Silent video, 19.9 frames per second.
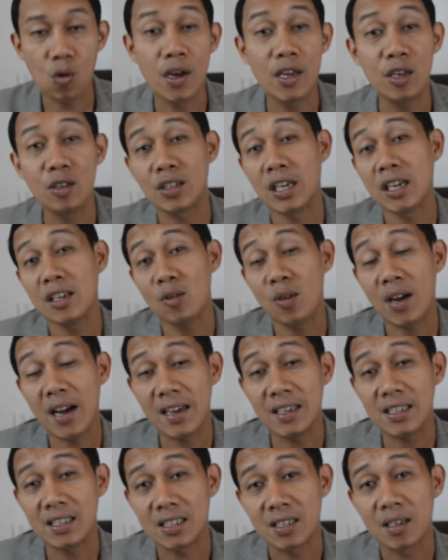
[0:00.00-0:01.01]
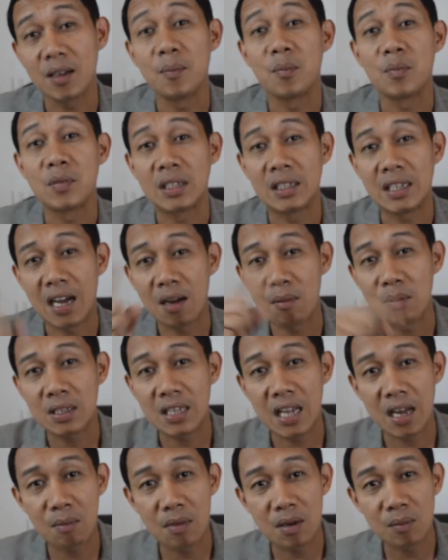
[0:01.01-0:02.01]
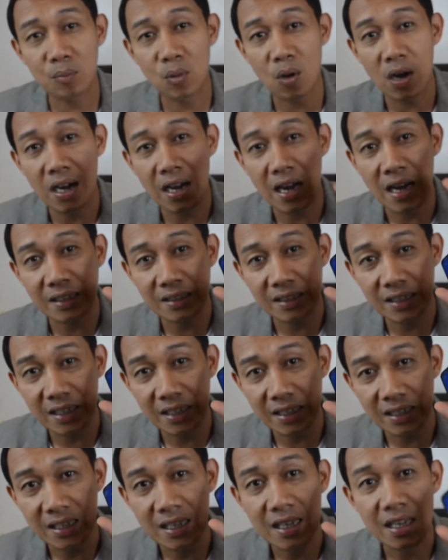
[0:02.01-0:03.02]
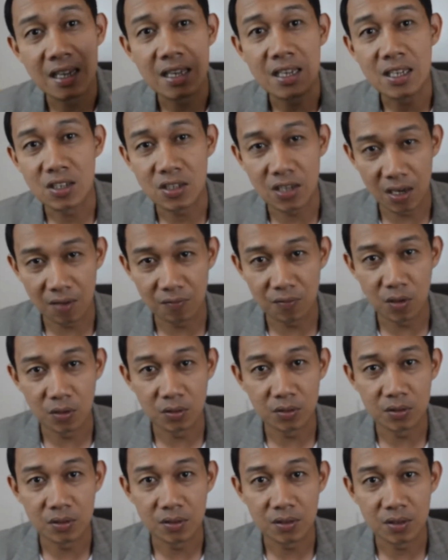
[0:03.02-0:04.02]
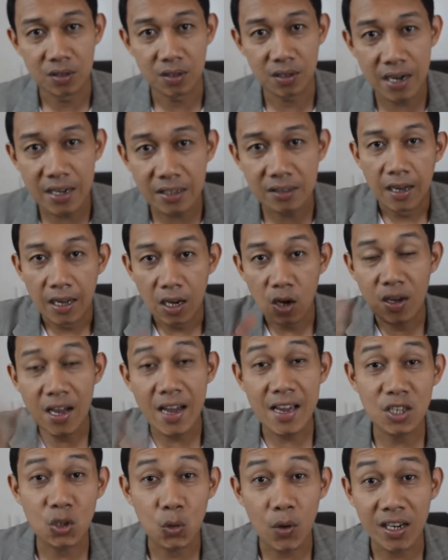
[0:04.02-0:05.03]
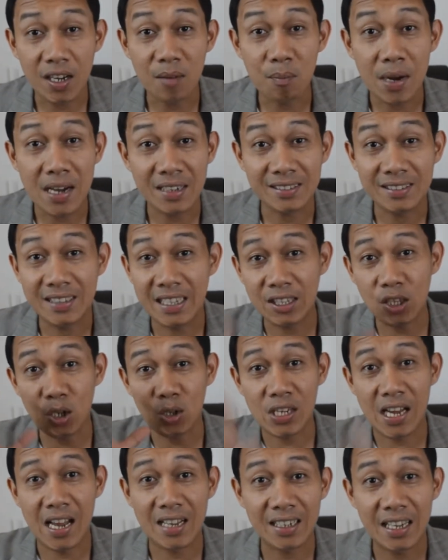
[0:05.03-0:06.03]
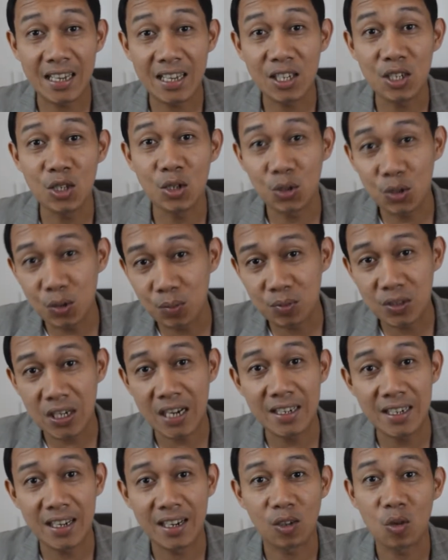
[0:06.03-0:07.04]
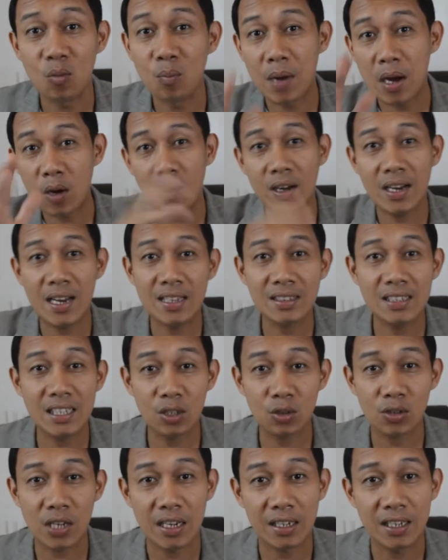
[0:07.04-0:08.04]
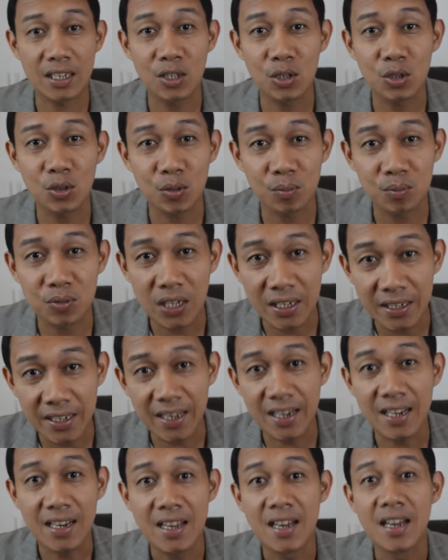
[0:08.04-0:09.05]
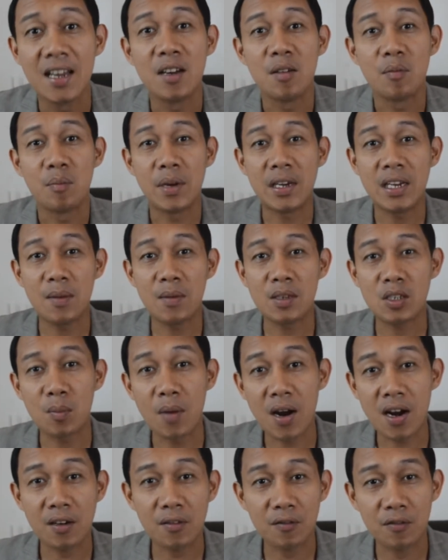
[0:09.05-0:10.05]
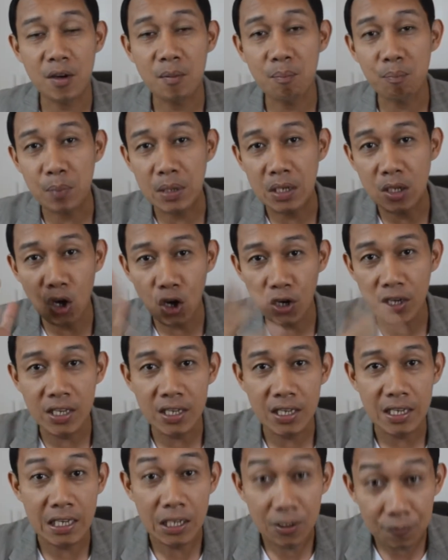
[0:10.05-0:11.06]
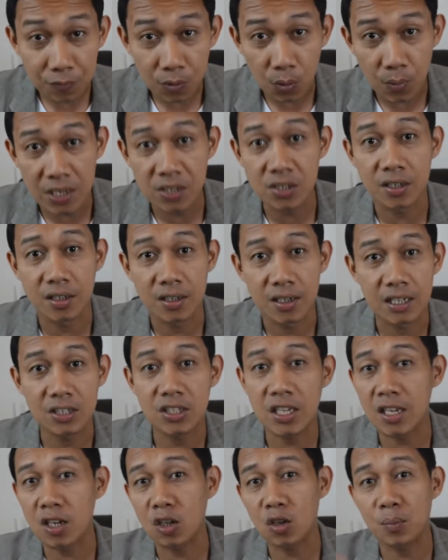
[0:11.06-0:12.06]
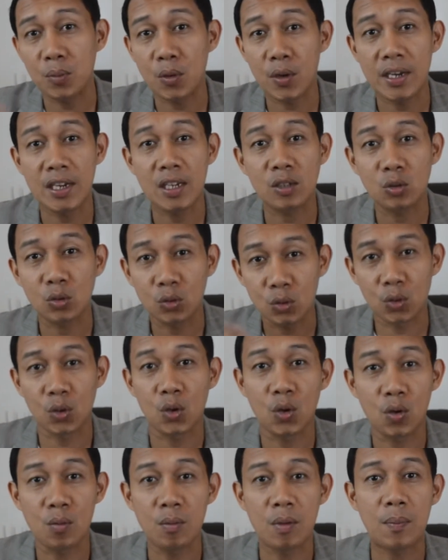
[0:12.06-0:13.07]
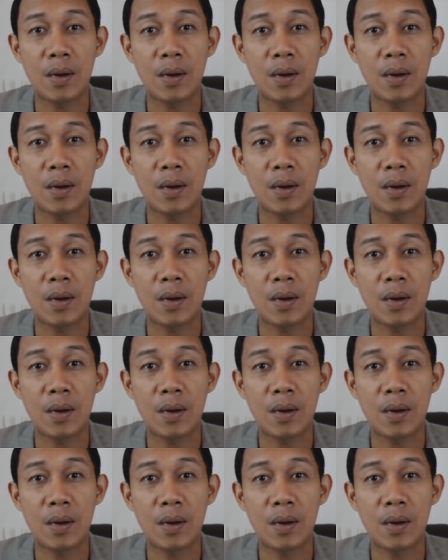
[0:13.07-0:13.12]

ko ngayon sa inyo guys gamit lamang po ang ating cellphone. Alright? Hello guys! Welcome back dito sa aking YouTube channel. Kung bago ka lang dito sa aking YouTube channel, My name is Mark from Pinoy Influencer. Ang channel ko po ay nagtuturo kung